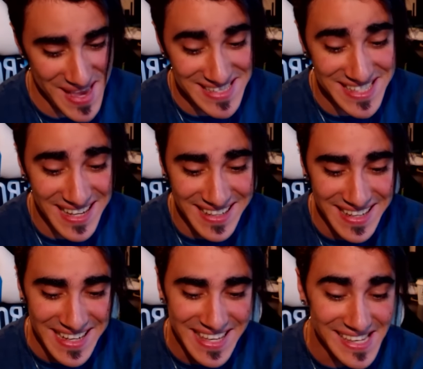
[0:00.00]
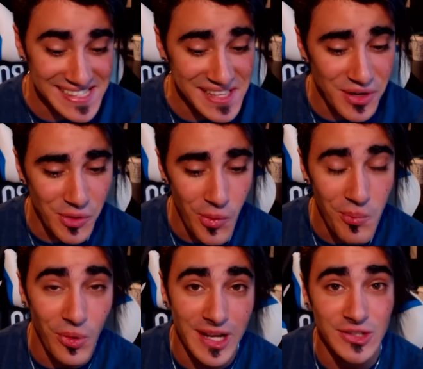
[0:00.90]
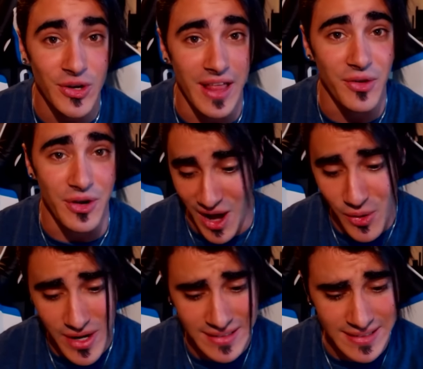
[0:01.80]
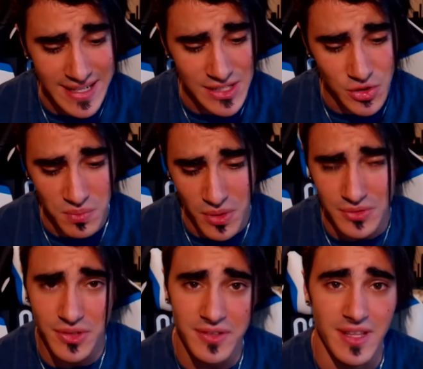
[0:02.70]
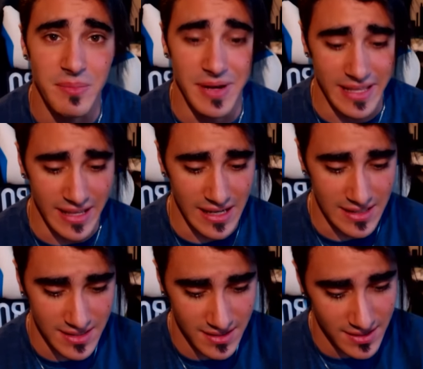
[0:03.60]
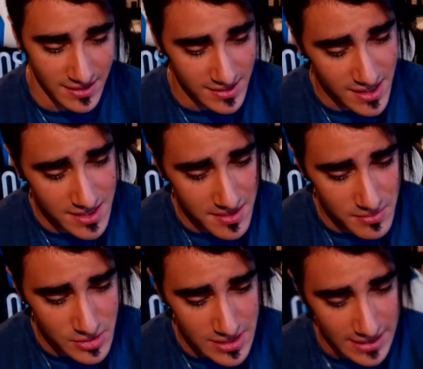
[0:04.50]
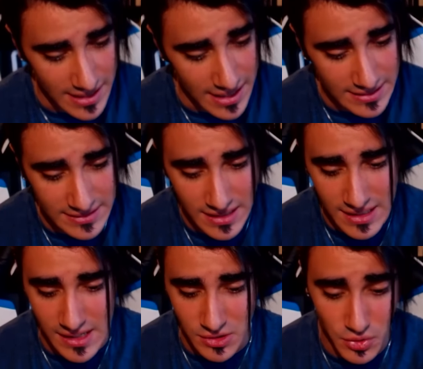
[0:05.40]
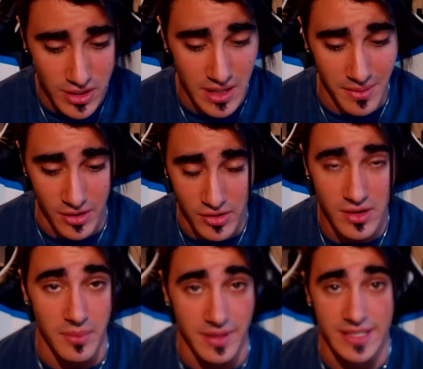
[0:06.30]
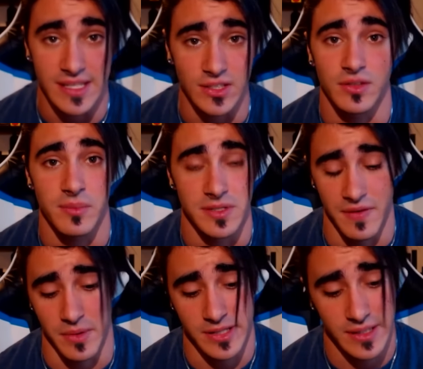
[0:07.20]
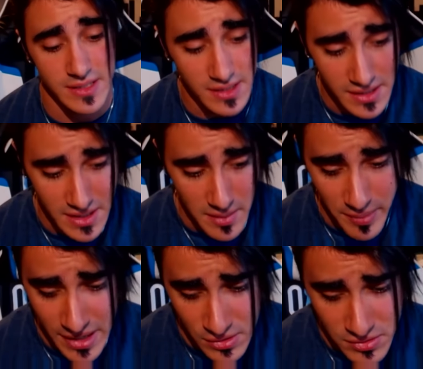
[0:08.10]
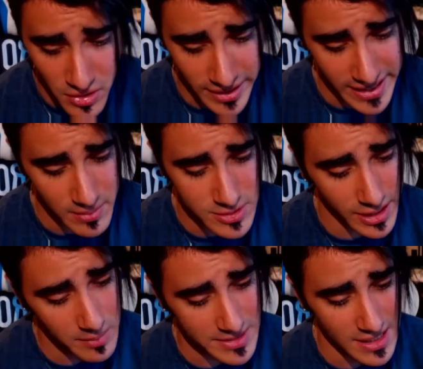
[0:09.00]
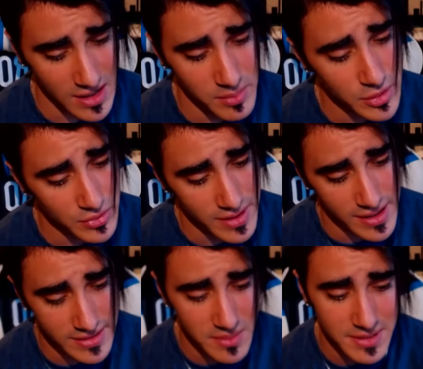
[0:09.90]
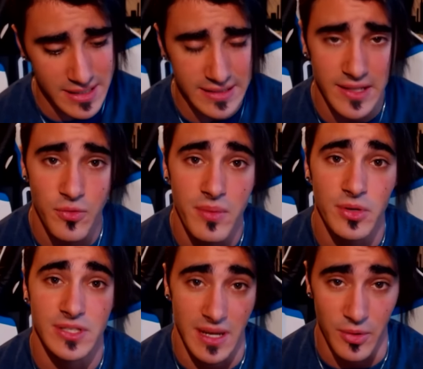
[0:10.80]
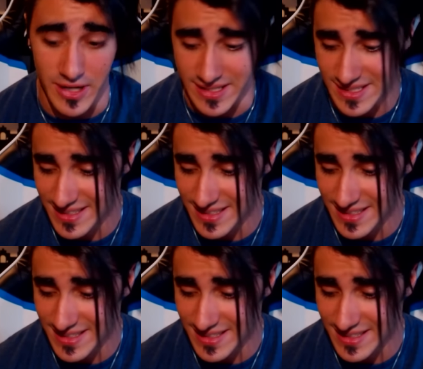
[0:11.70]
Piensa que ha sido como un boleto ganador, ahora tienes un montón de Pringles ya sabemos que te encantan las y Manonion, la verdad es que son de mis favoritas, pero no queríamos dejar pasar la oportunidad de mandarte nuevos sabores.